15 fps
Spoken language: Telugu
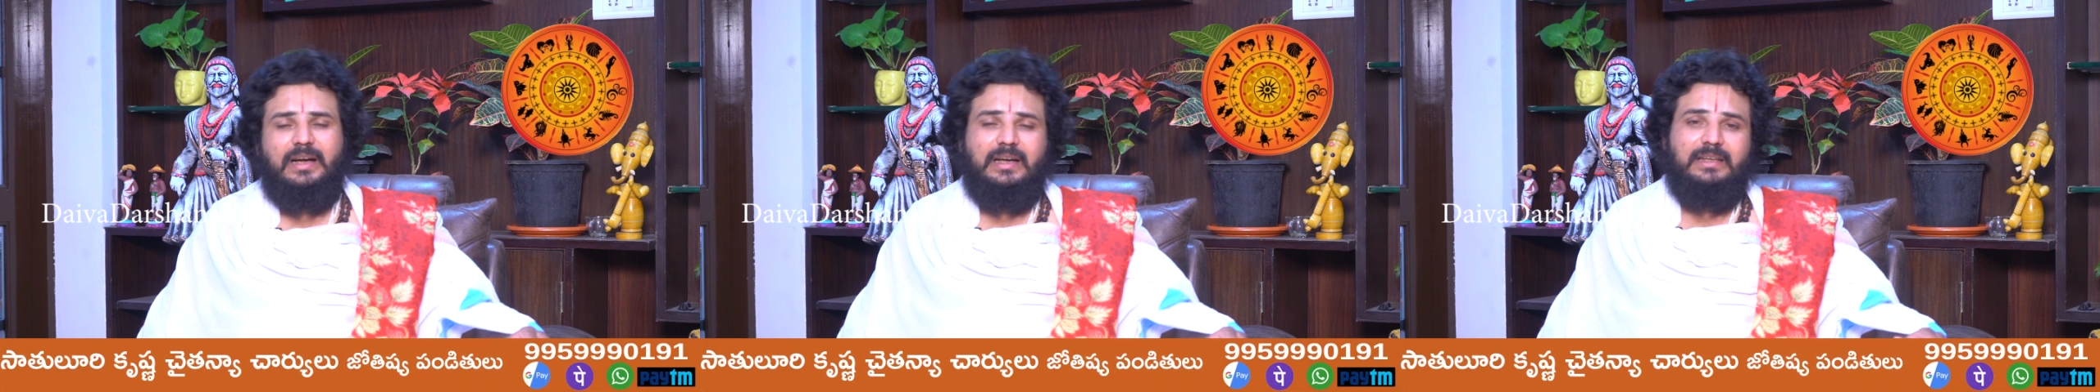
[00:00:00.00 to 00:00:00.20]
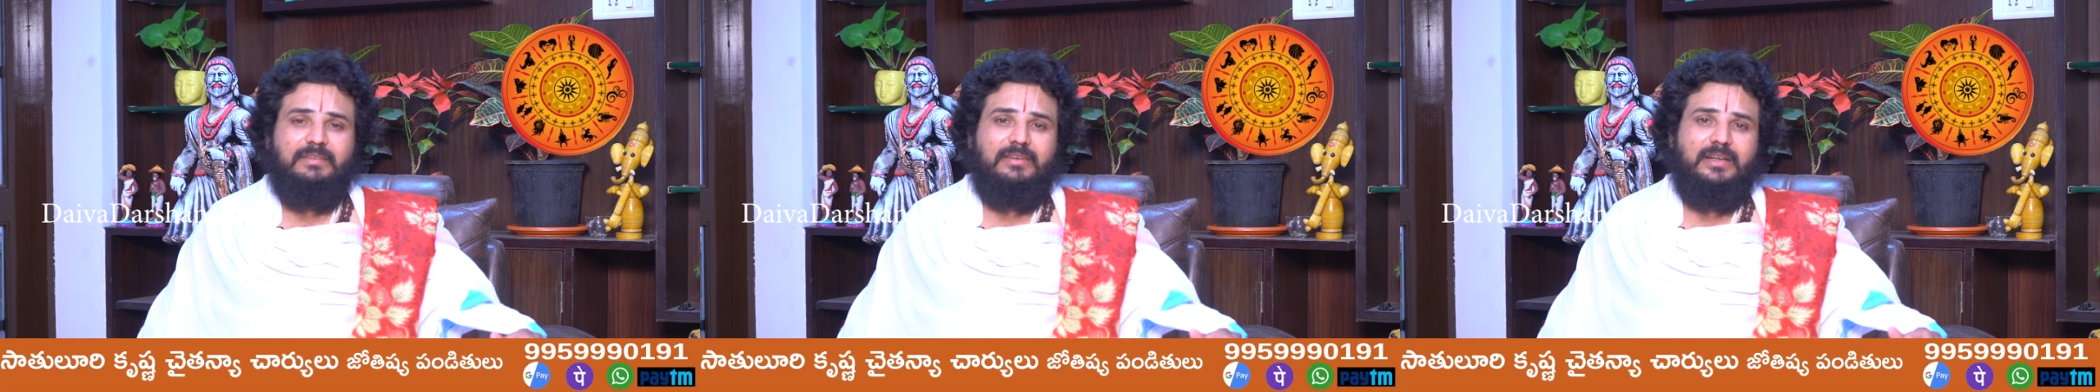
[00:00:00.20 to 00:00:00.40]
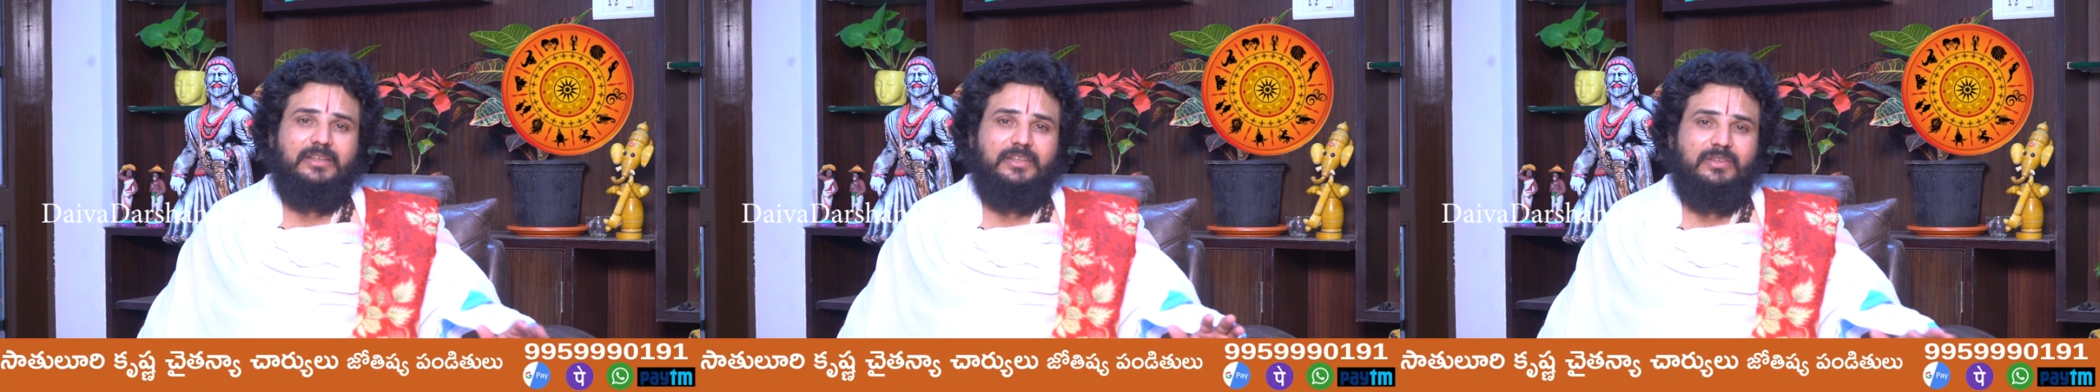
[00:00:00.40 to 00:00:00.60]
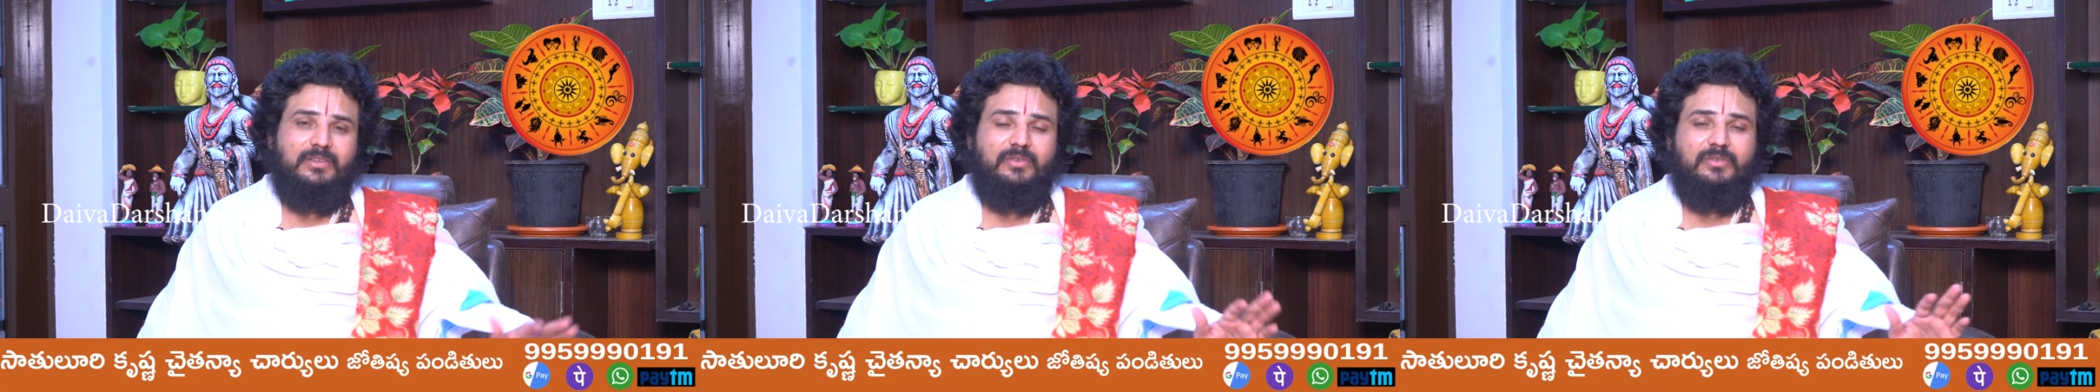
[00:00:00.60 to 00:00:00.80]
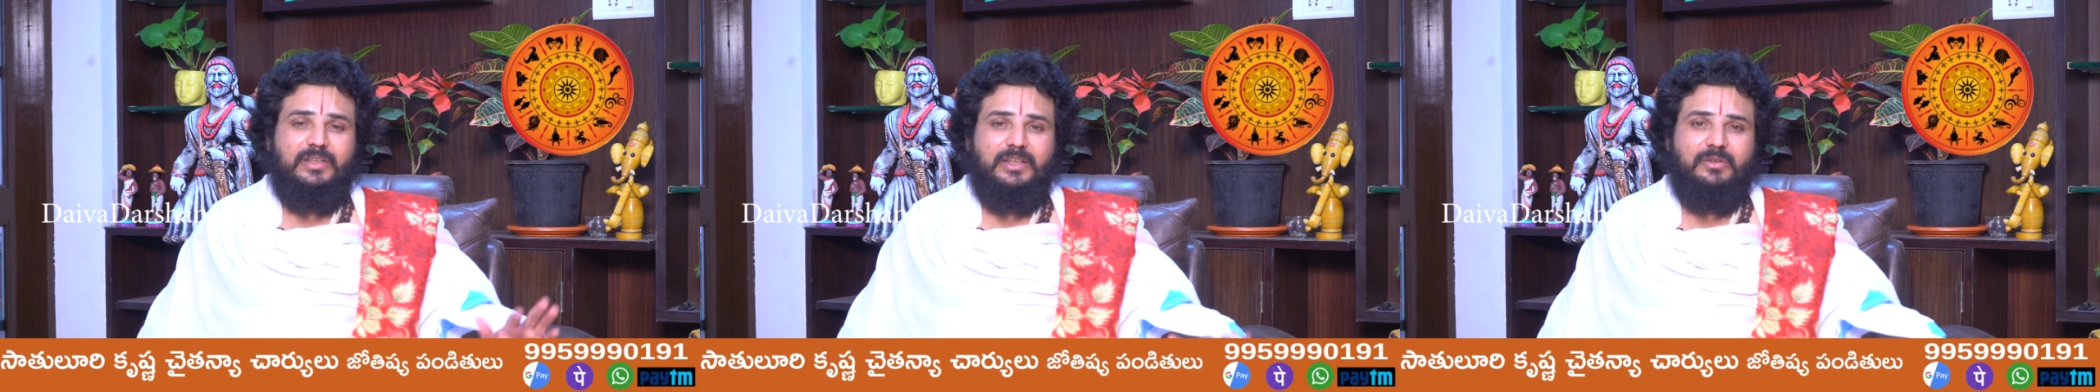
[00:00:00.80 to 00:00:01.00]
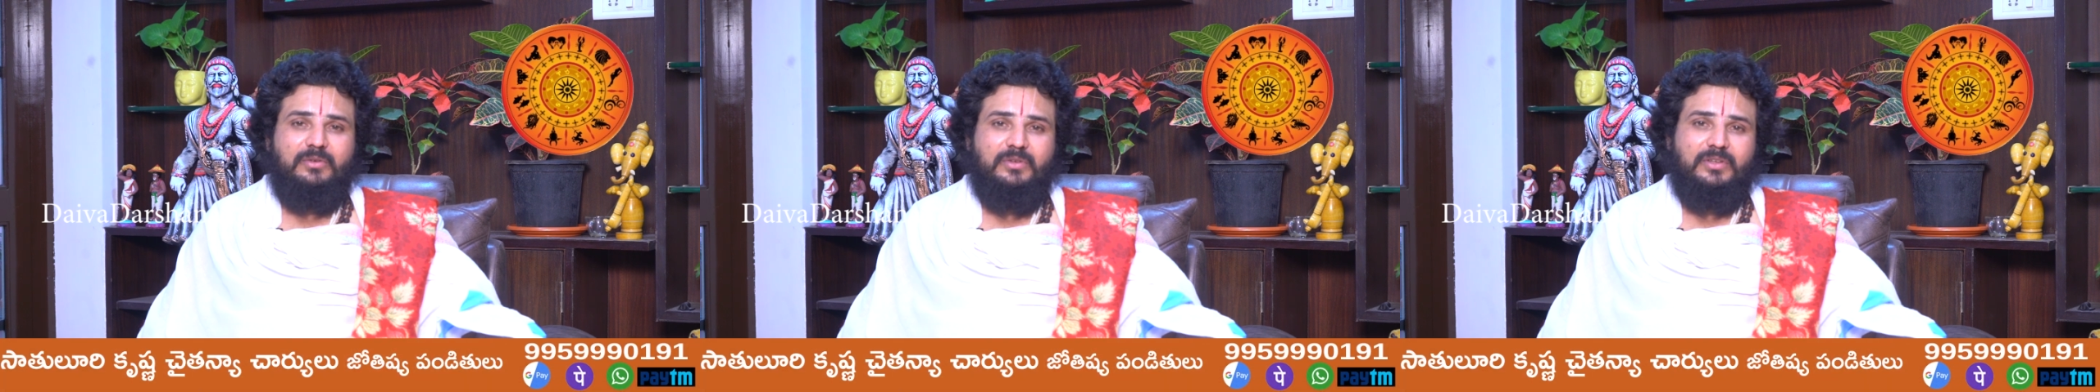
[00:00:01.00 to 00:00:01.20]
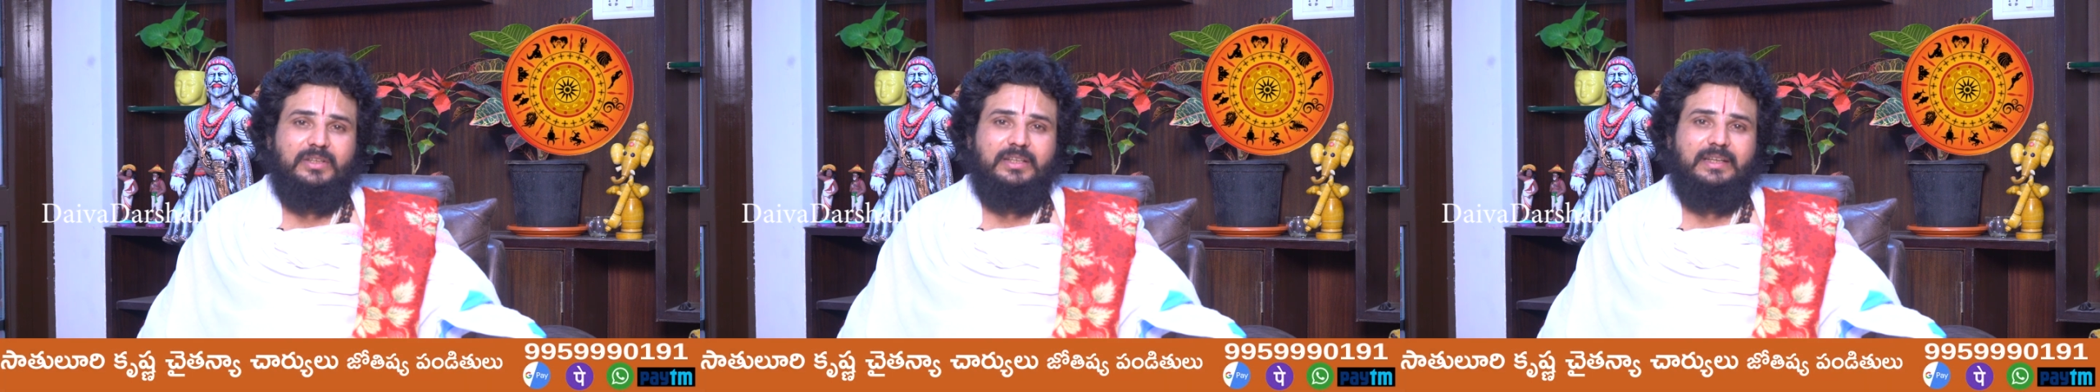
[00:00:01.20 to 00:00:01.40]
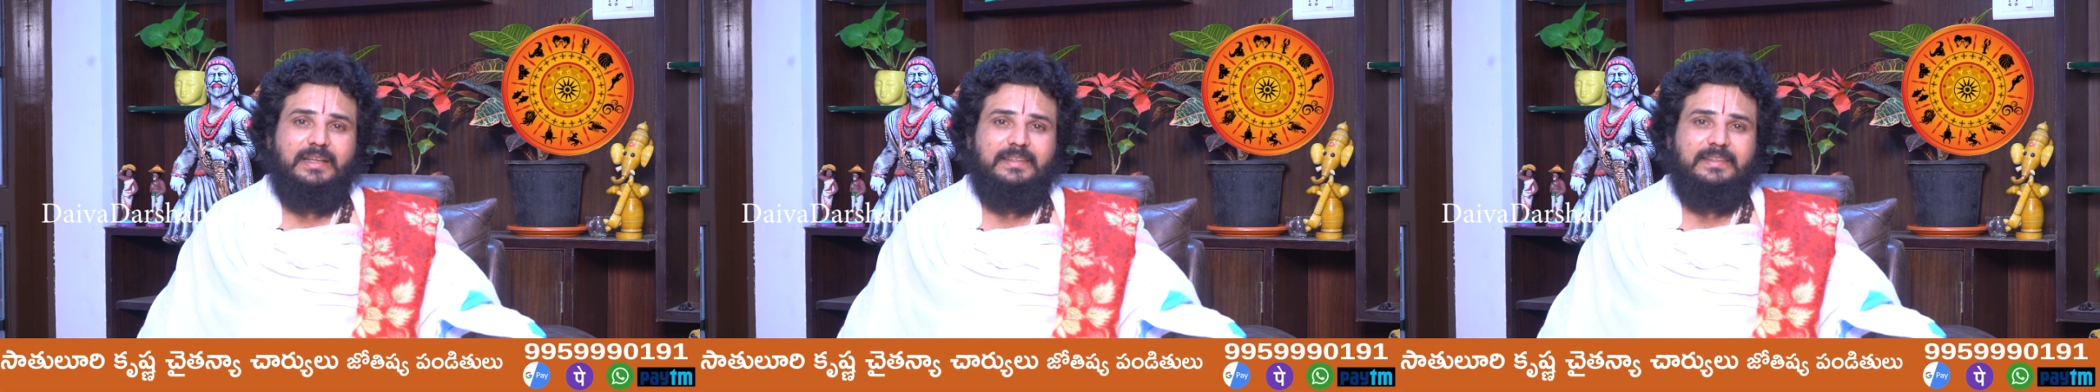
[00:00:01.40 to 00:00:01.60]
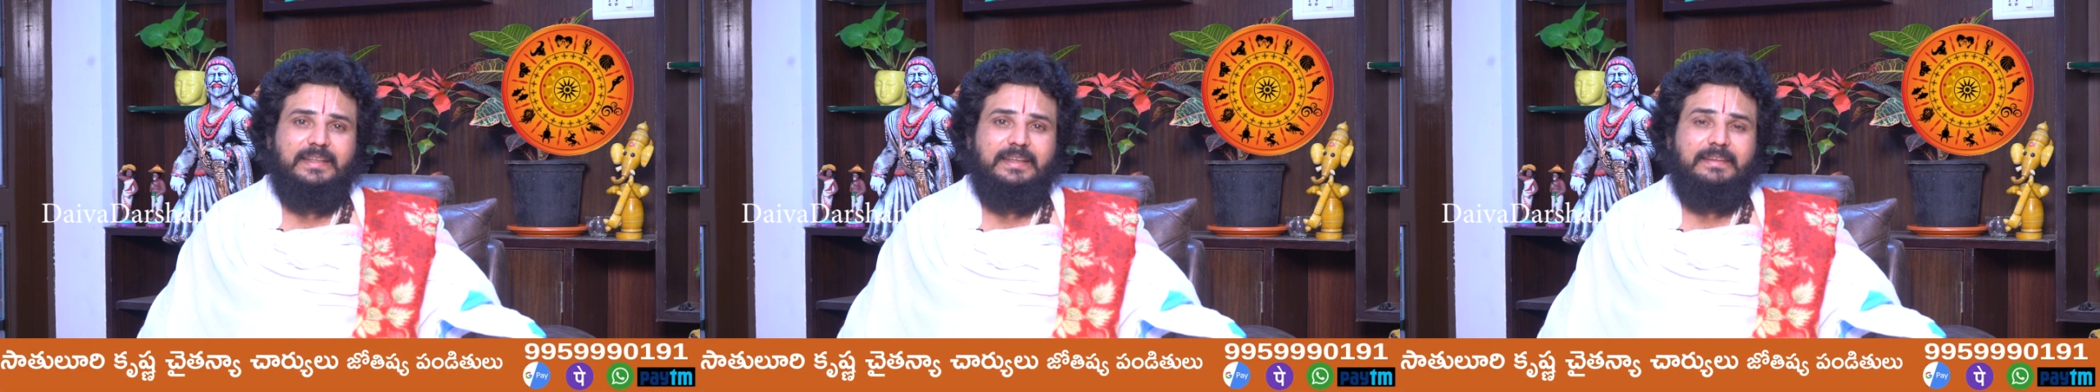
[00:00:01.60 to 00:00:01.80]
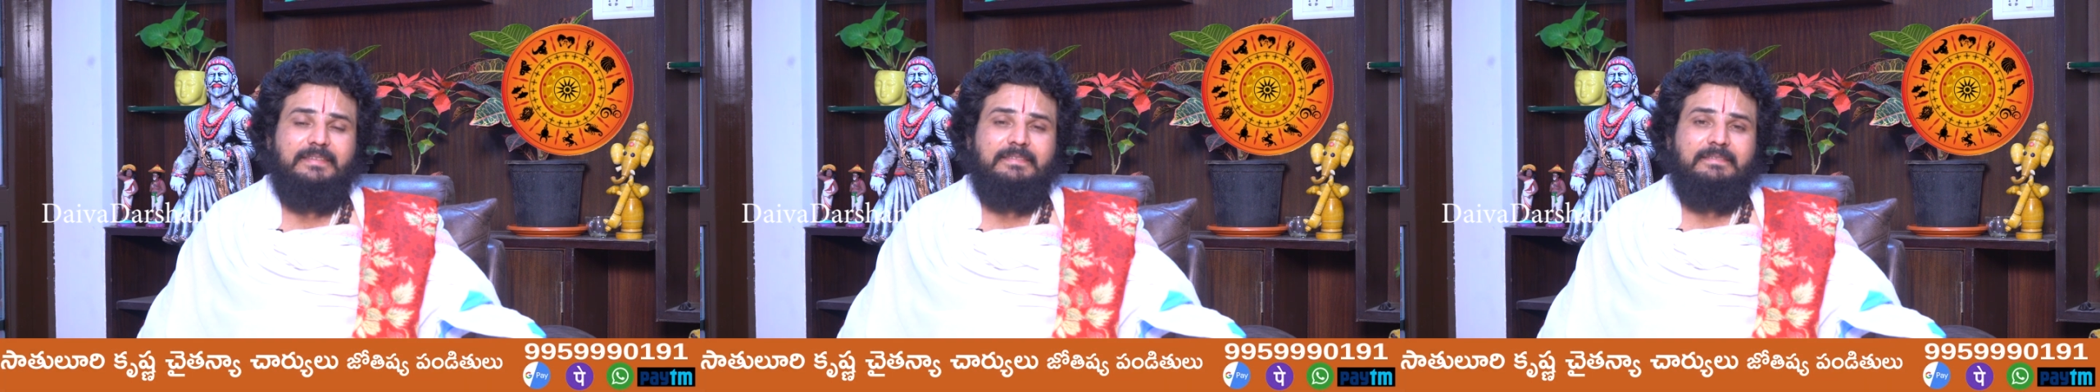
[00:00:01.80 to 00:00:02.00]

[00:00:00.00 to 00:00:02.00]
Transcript: ఆడవారు ఇంట్లో ఉండే గృహిణీలు అయితే